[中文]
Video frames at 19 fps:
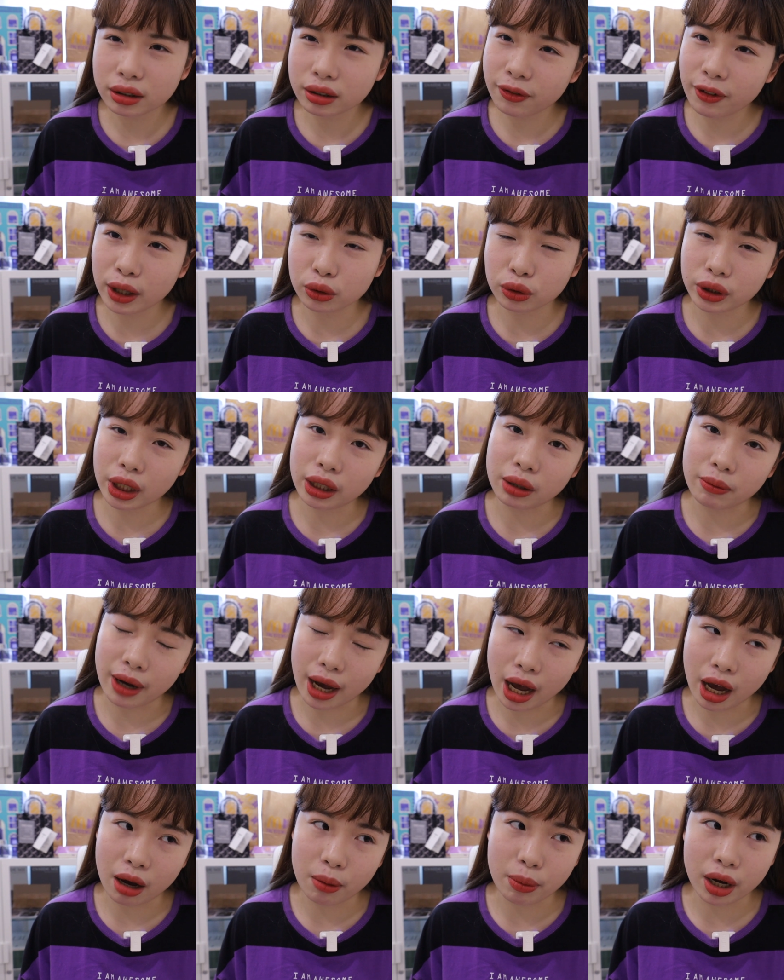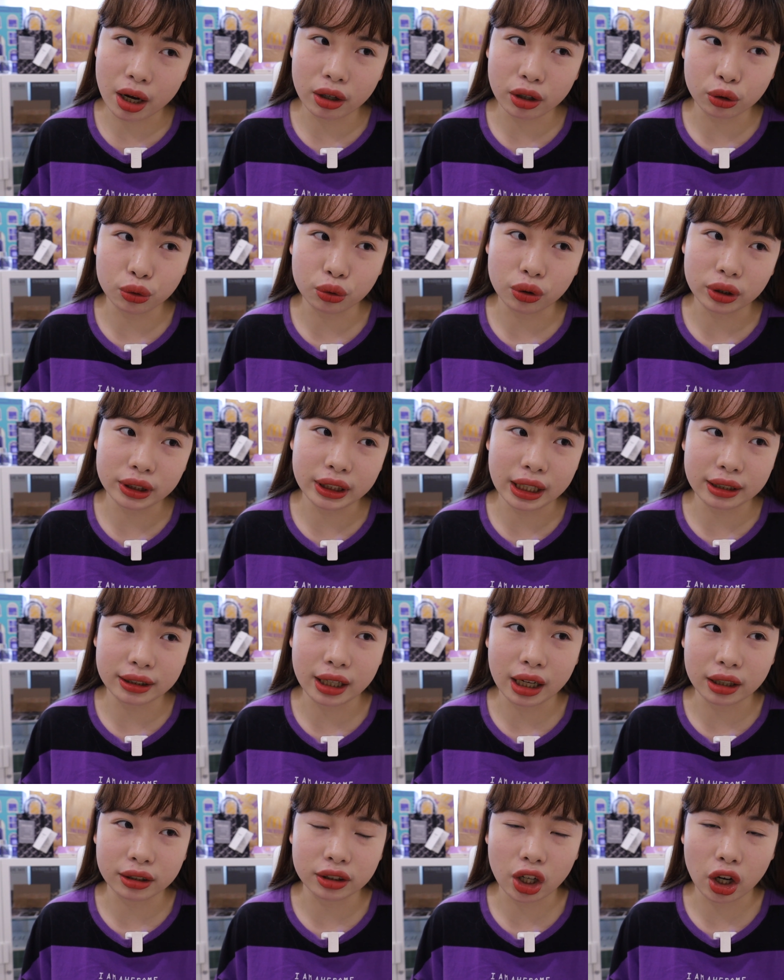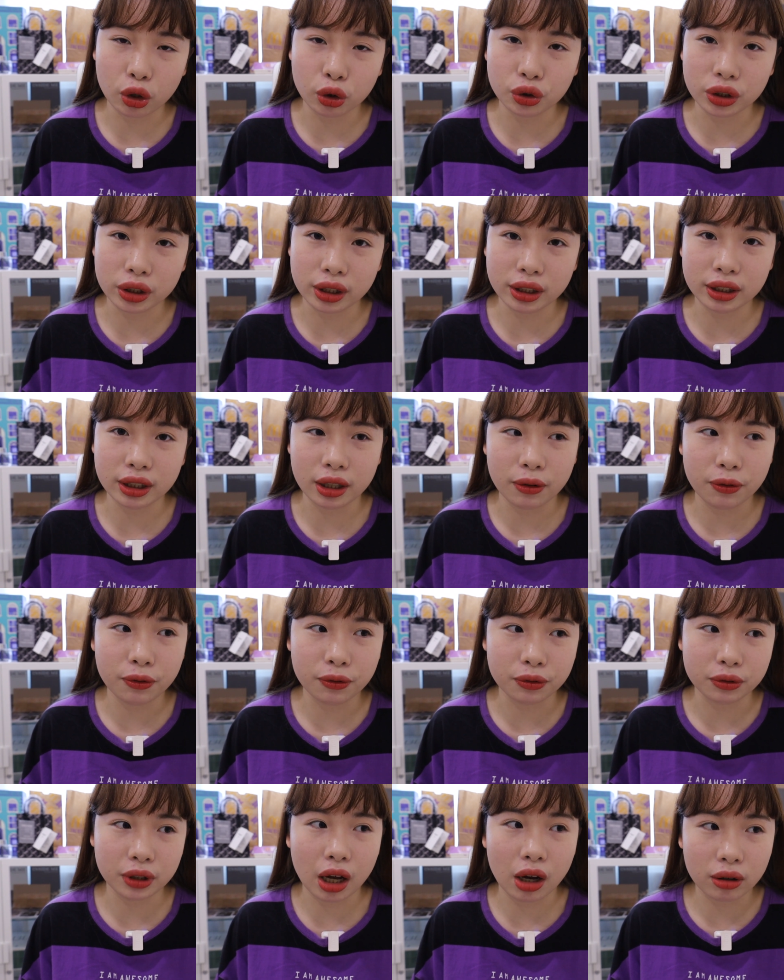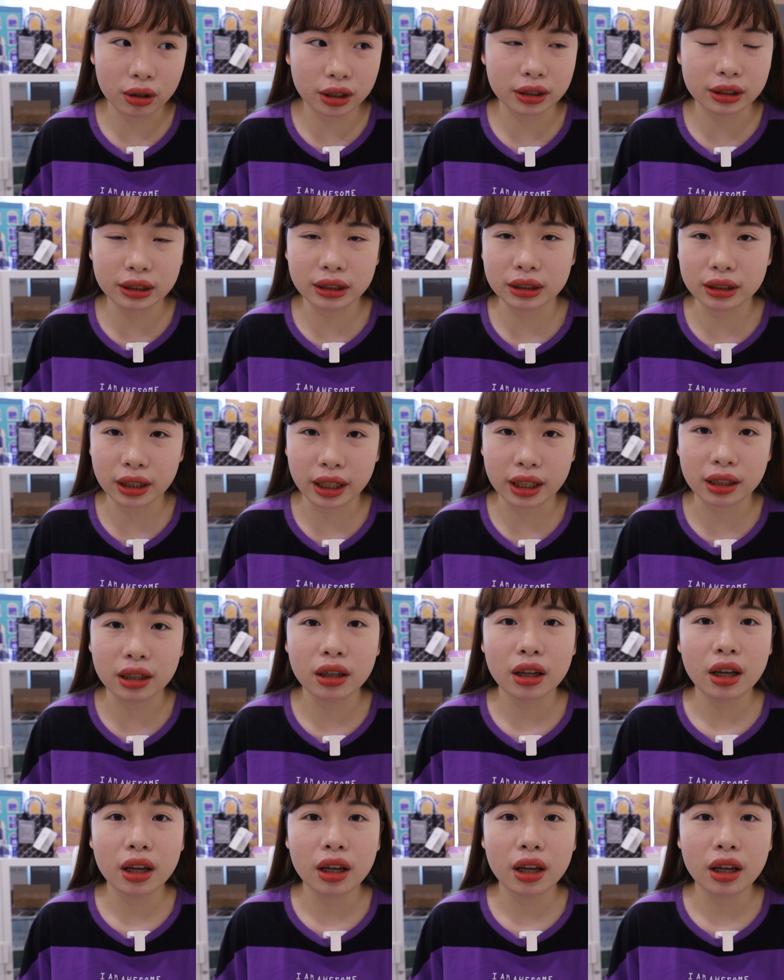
放暑假你们还要不要，例如说线上教学那些辅导课之类的，